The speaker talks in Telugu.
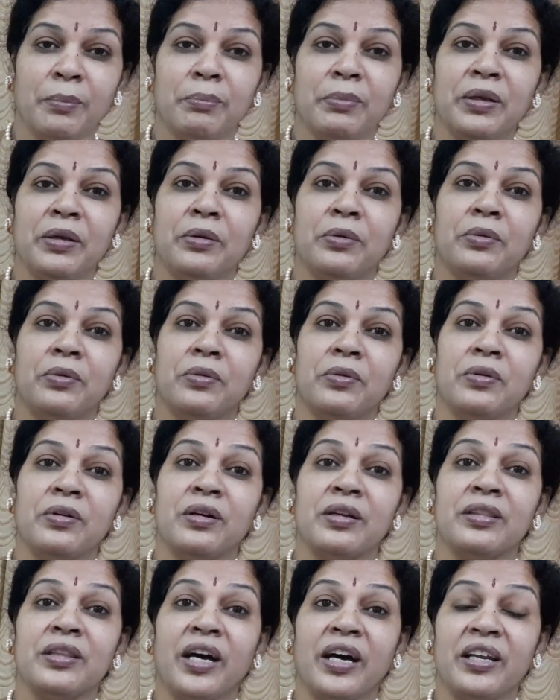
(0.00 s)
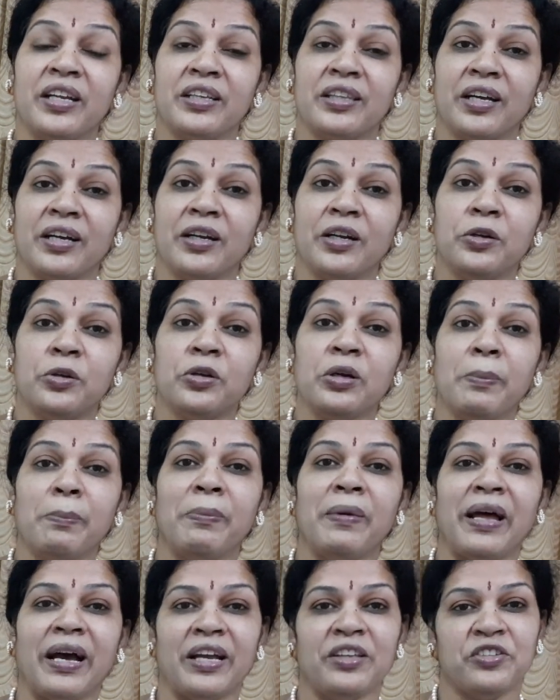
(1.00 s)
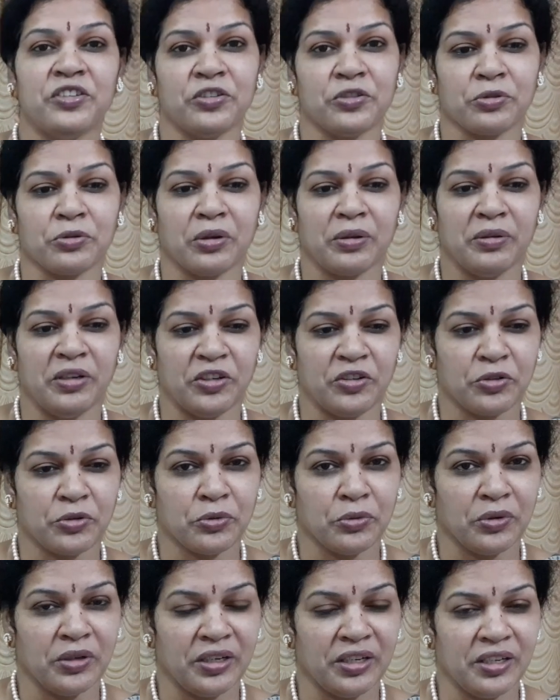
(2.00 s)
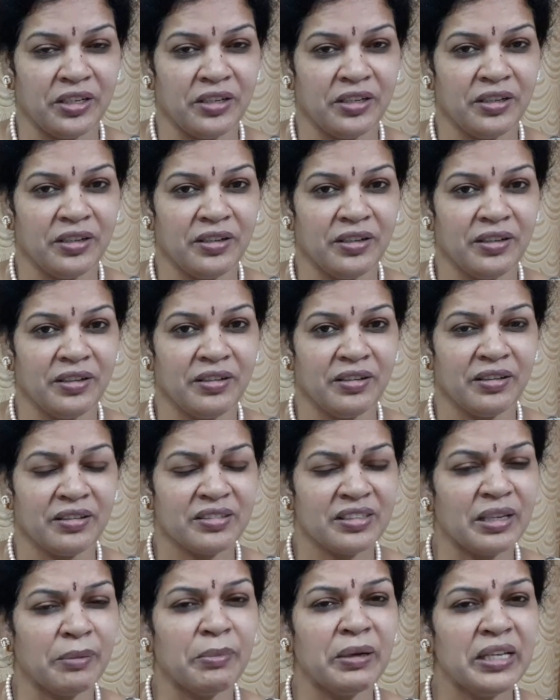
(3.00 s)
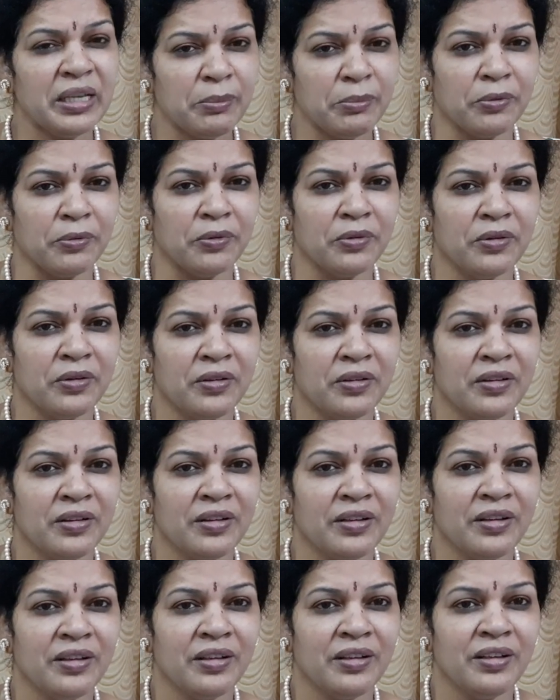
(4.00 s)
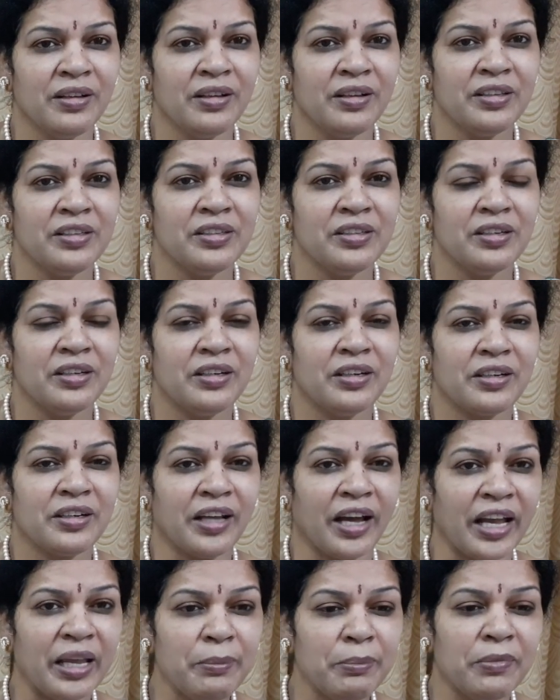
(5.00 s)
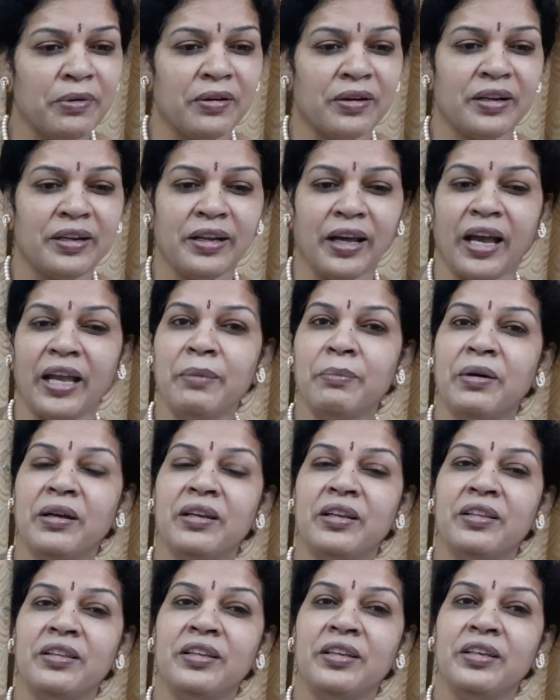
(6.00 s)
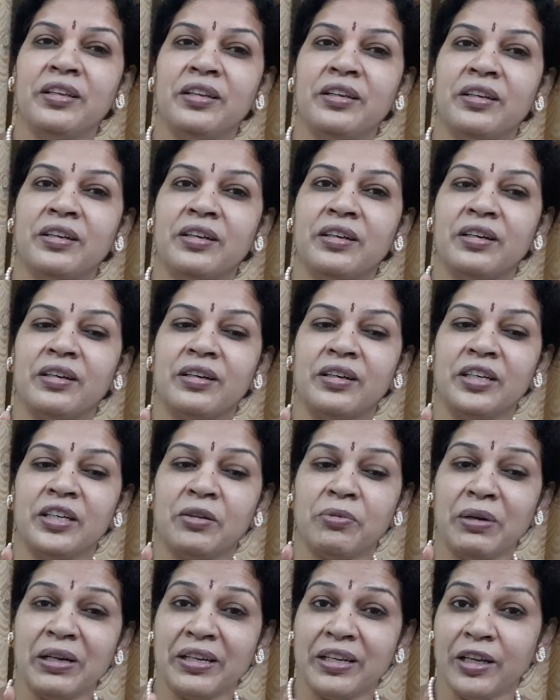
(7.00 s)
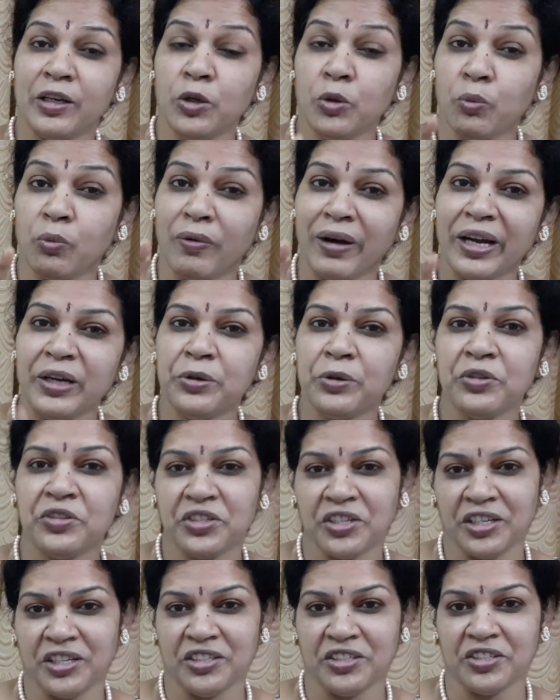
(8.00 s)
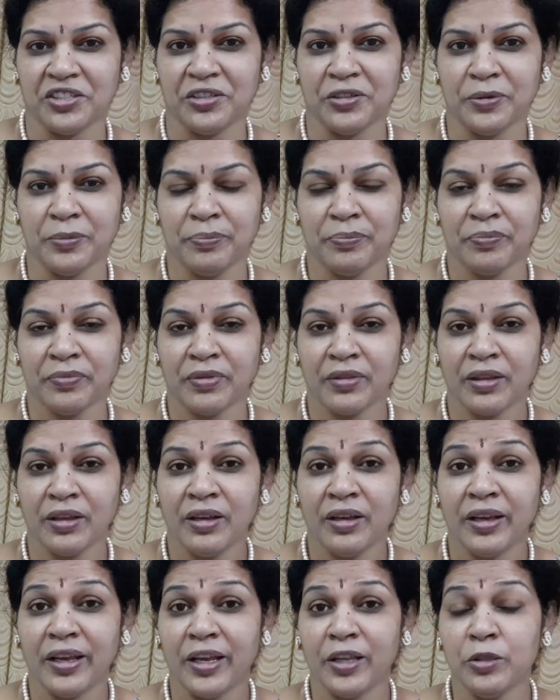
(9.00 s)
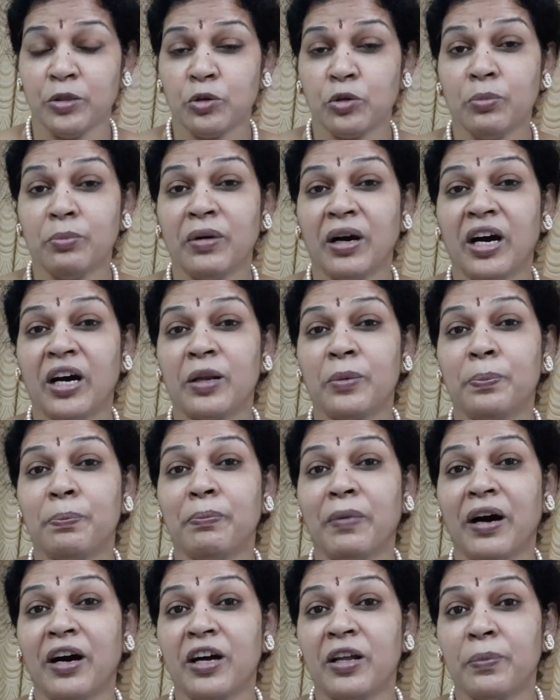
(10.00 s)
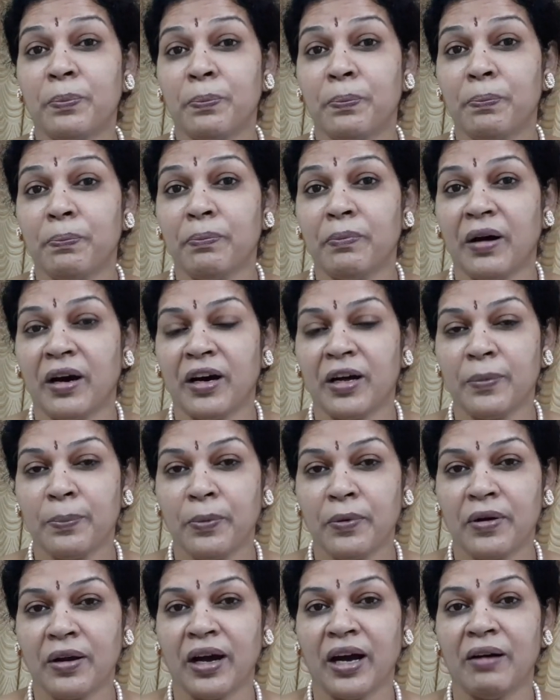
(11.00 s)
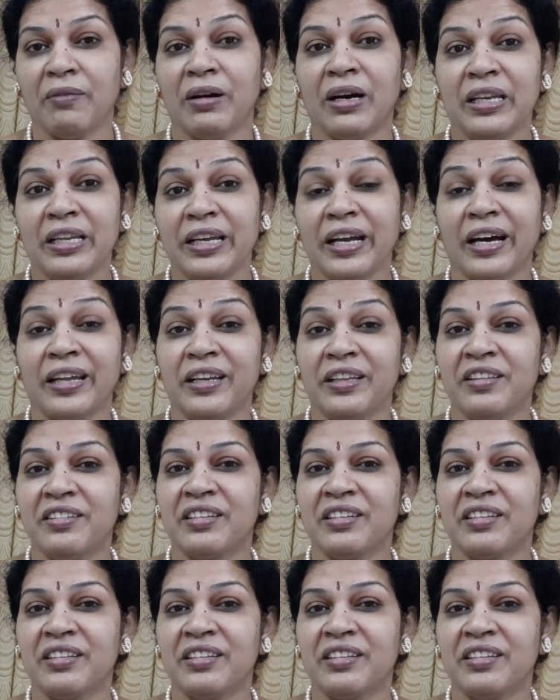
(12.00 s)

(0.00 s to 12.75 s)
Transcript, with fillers: మీరు దానికి తగ్గట్టుగా ప్లాన్ చేసుకోవడం నేర్చుకోండి సమయము టైం టైం అనేది ఇట్ విల్ టెల్ యూ వై టు చేంజ్ ఎందుకు మార్ మార్ మార్పు కావాలి అనేది